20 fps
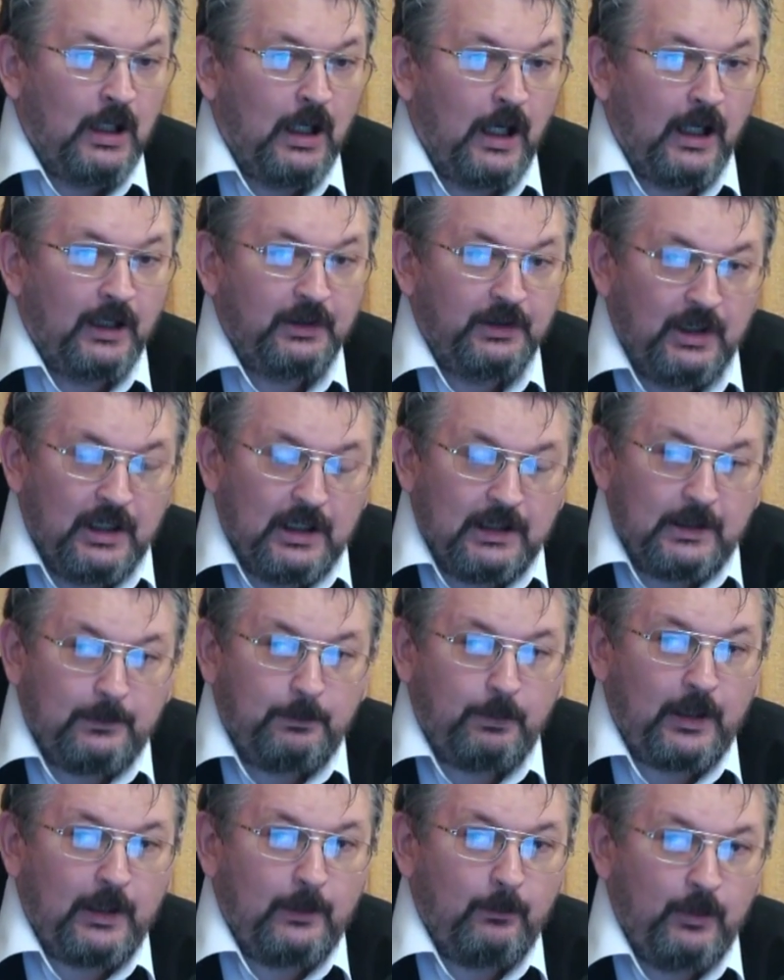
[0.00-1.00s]
Однако
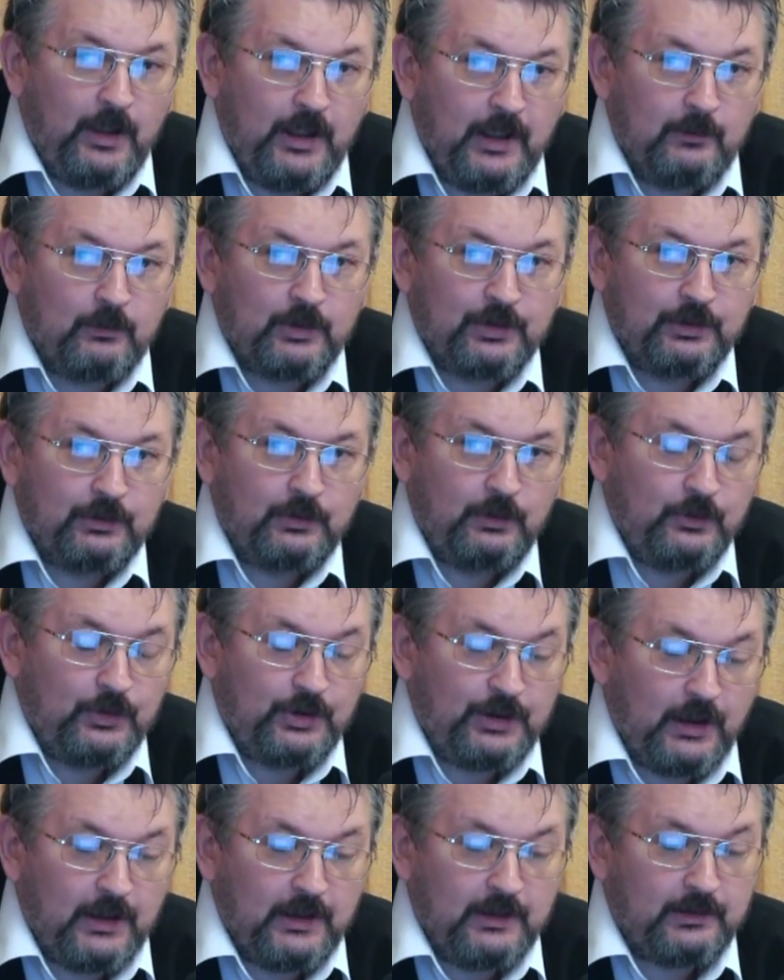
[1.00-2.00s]
проблема
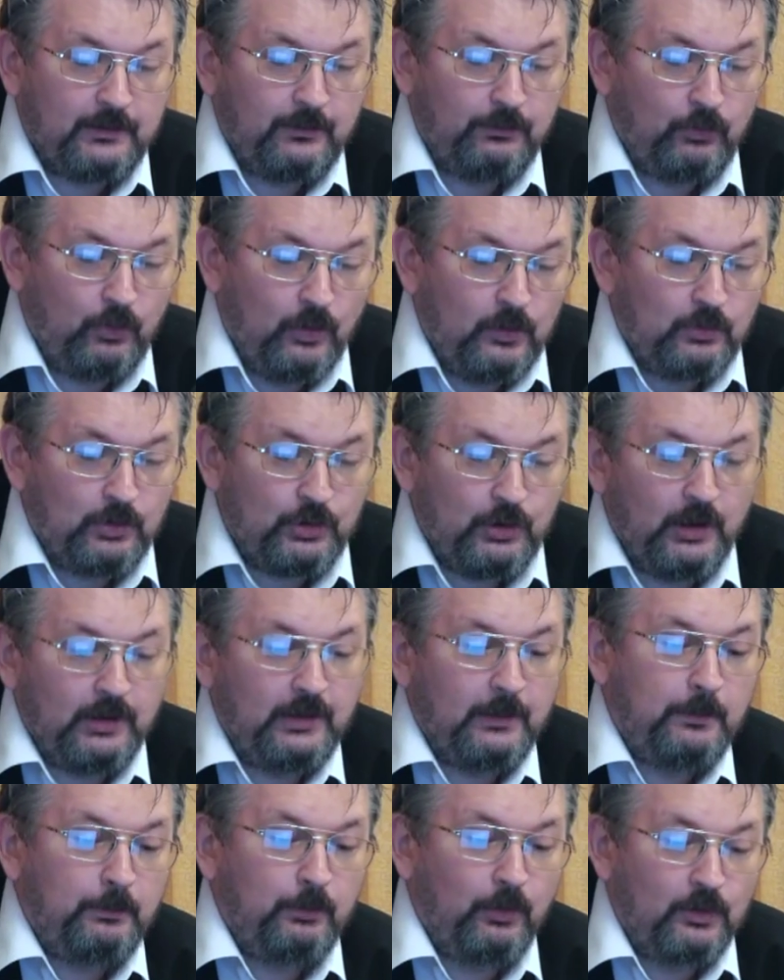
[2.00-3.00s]
заключается в том, что
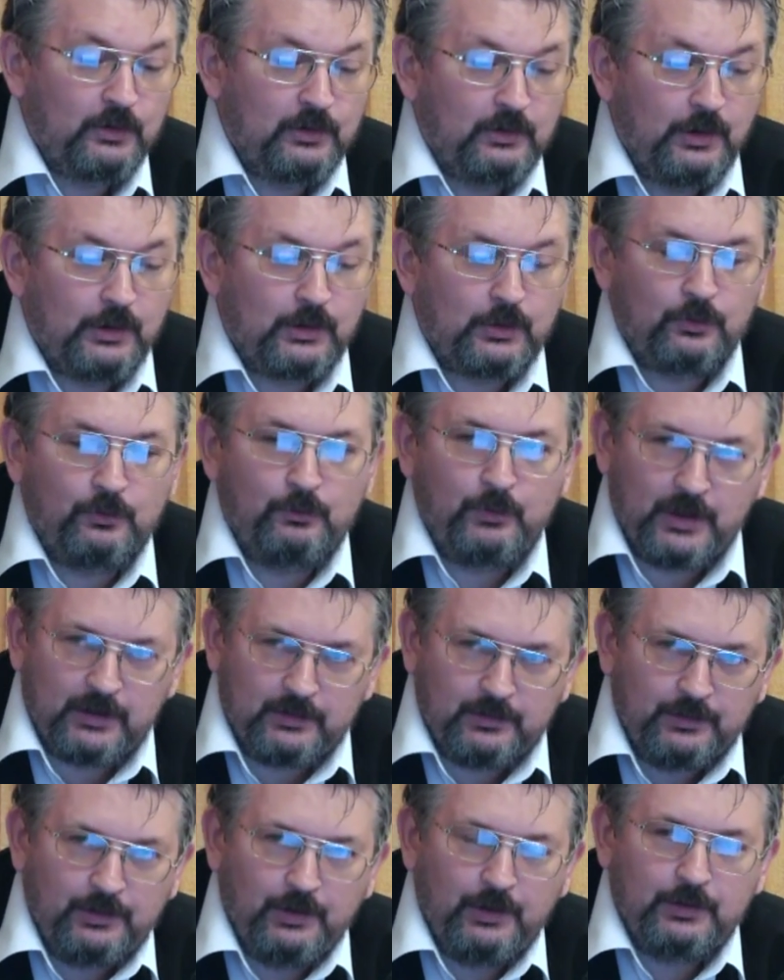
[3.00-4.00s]
это после
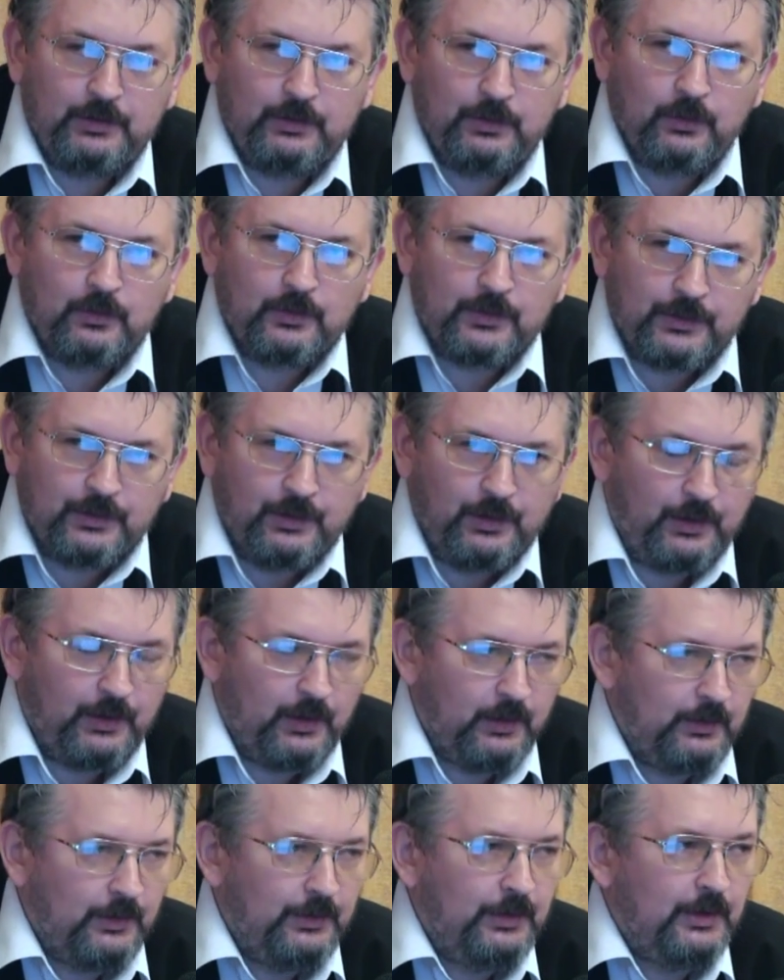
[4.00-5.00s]
шумерские источники.
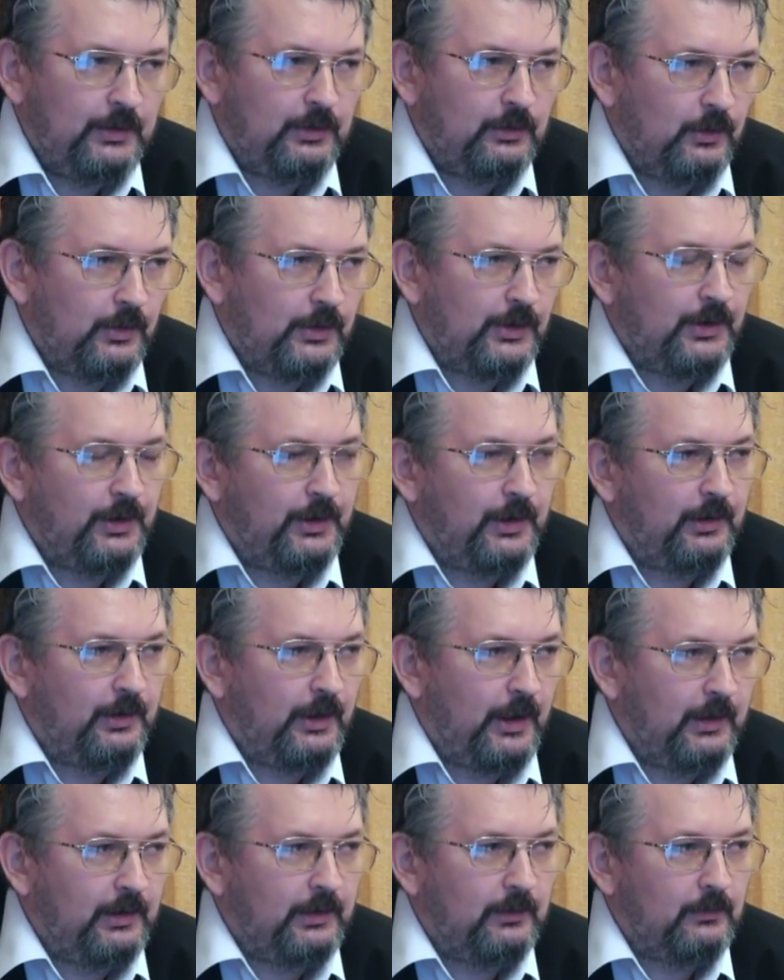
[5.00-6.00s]
Это не источники
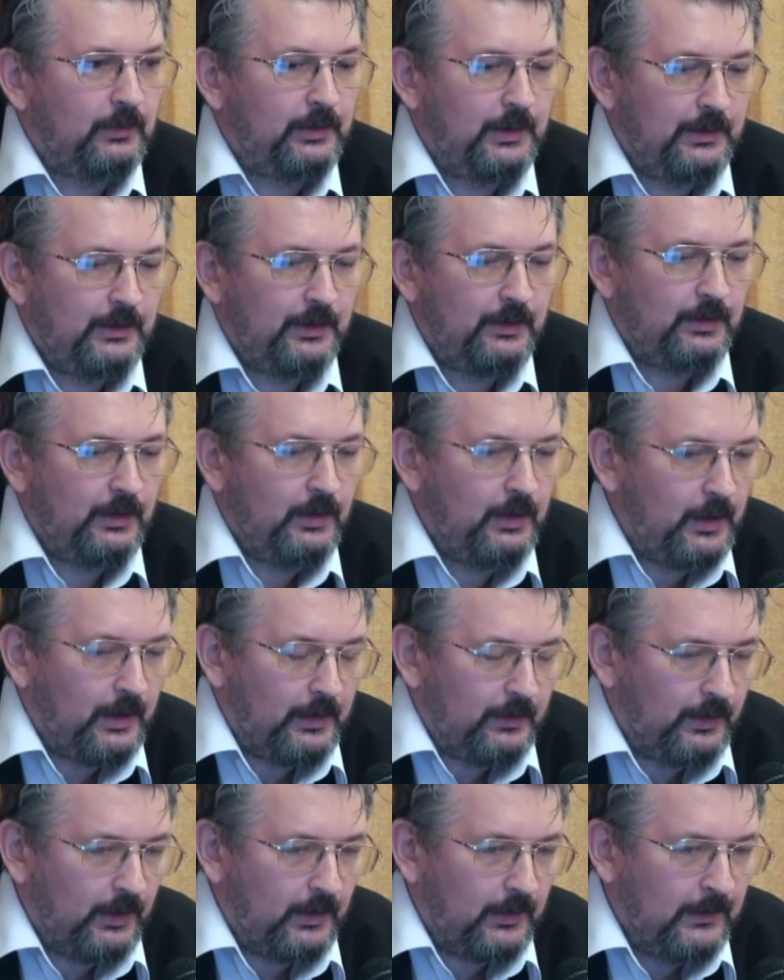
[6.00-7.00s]
третьего
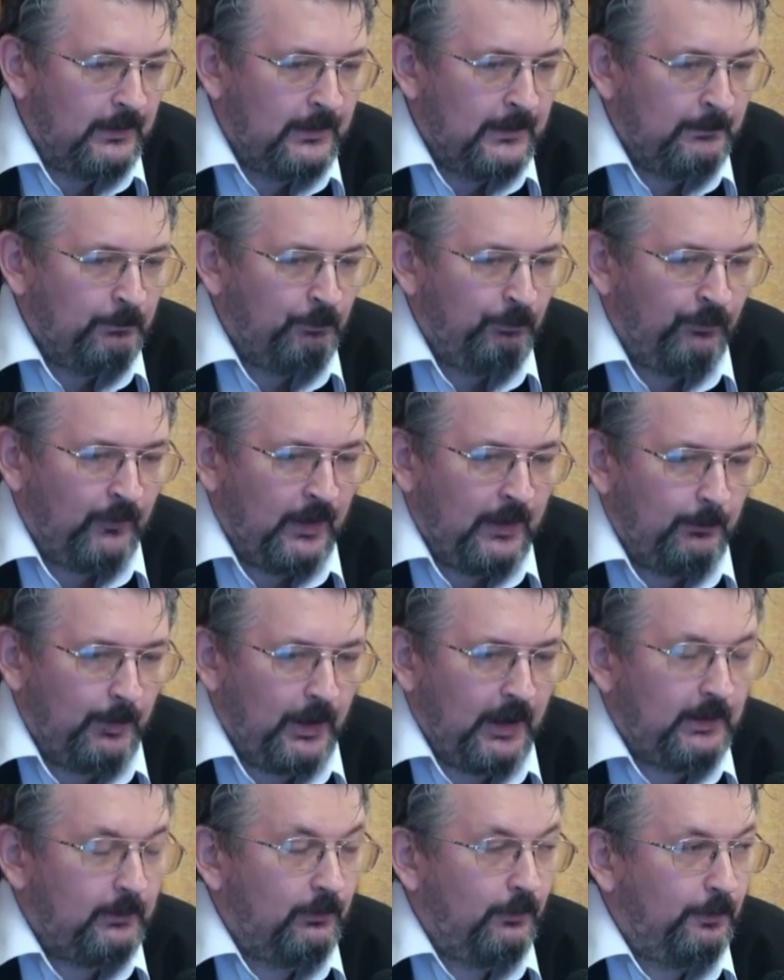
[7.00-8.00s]
тысячелетия.
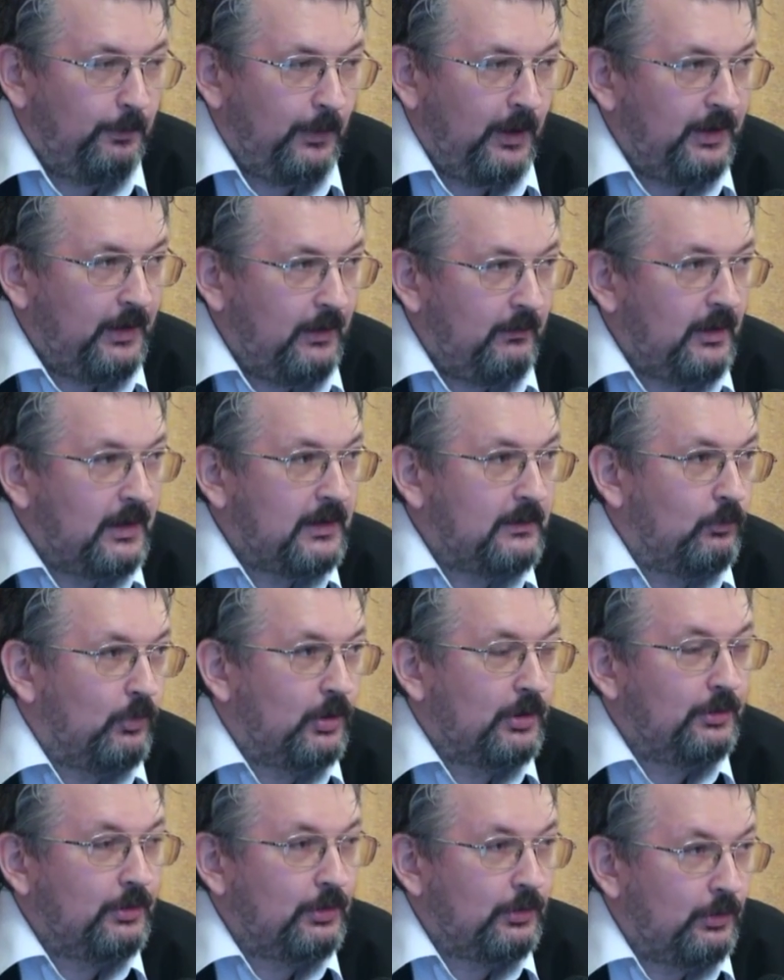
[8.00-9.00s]
Поэтому вполне
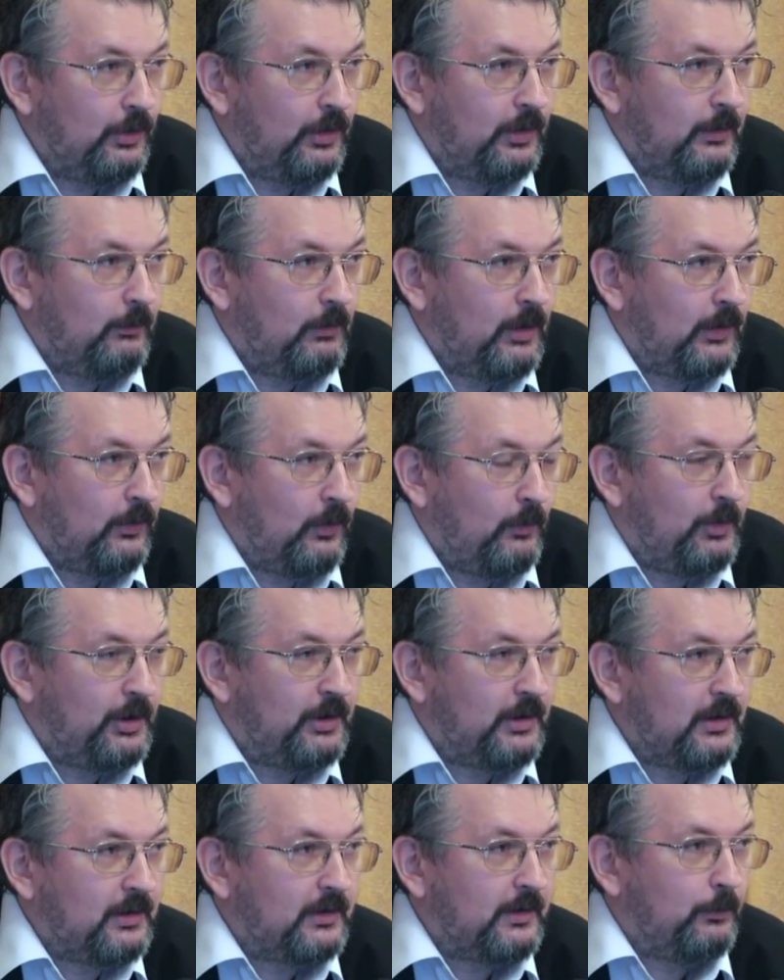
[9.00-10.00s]
возможно, что это могло
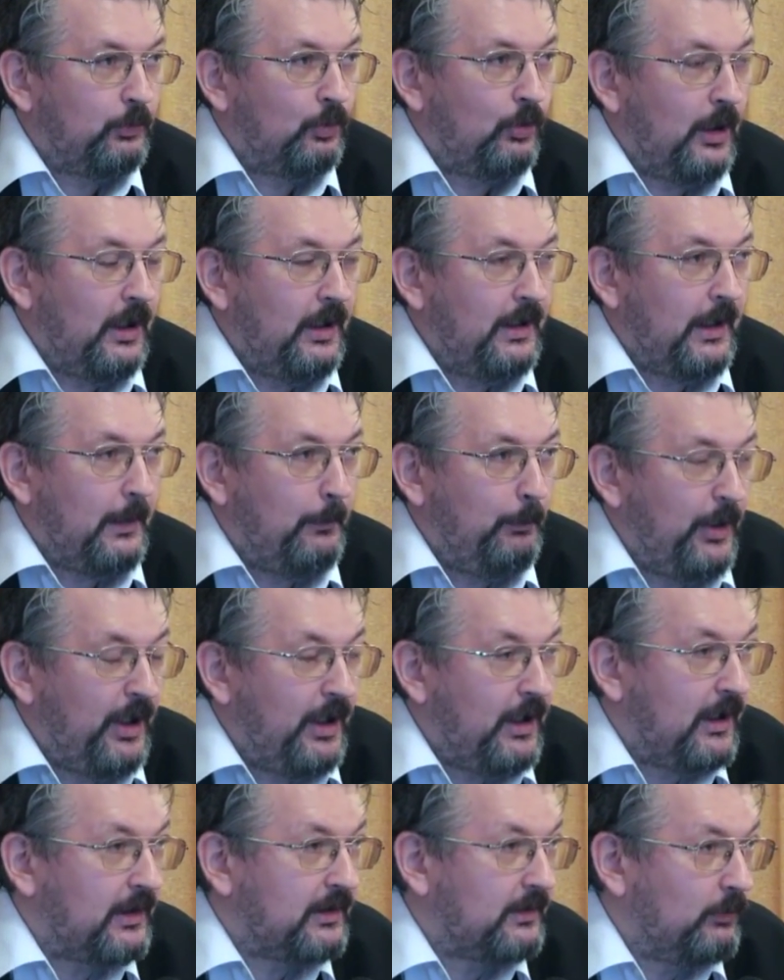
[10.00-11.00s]
быть концептуальное
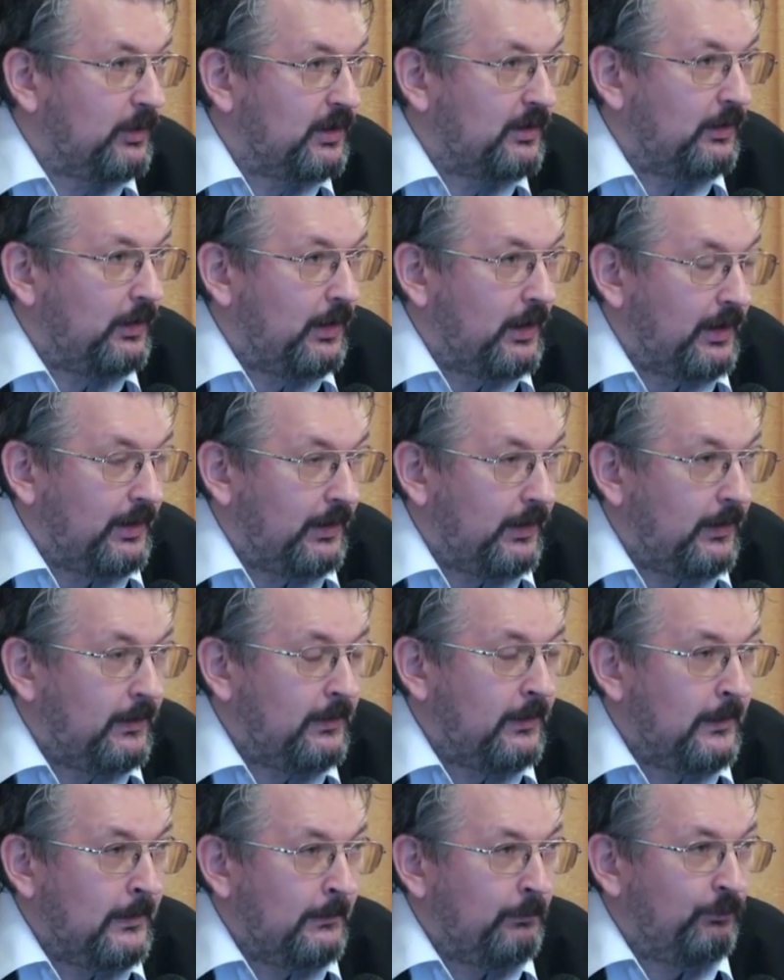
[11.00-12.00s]

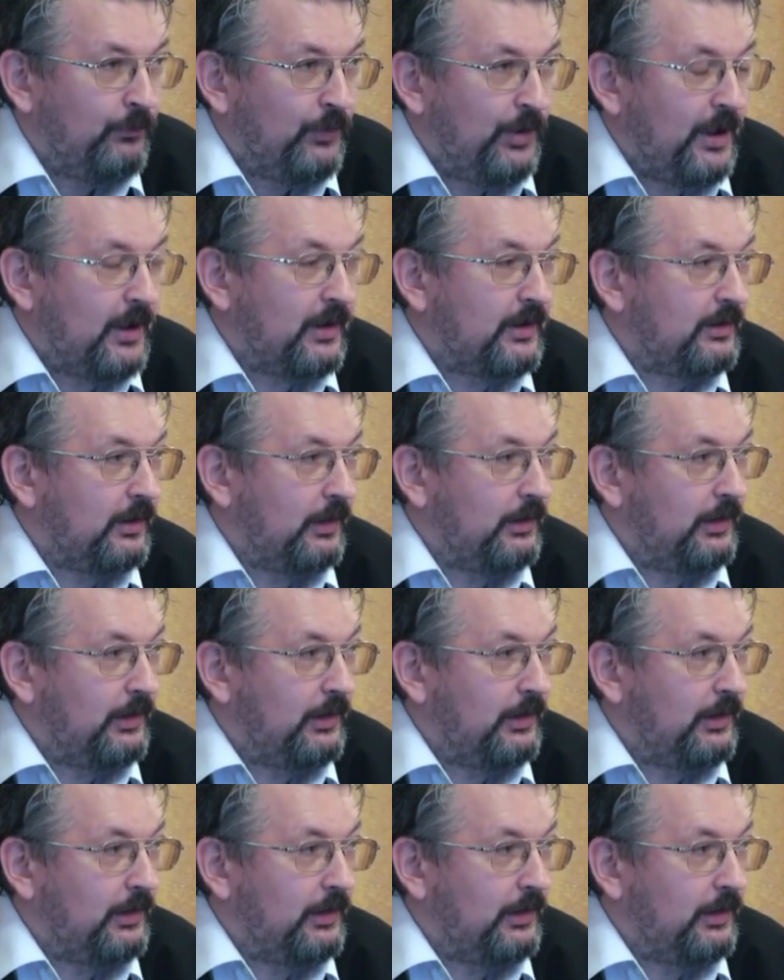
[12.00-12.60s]
переосмысление текста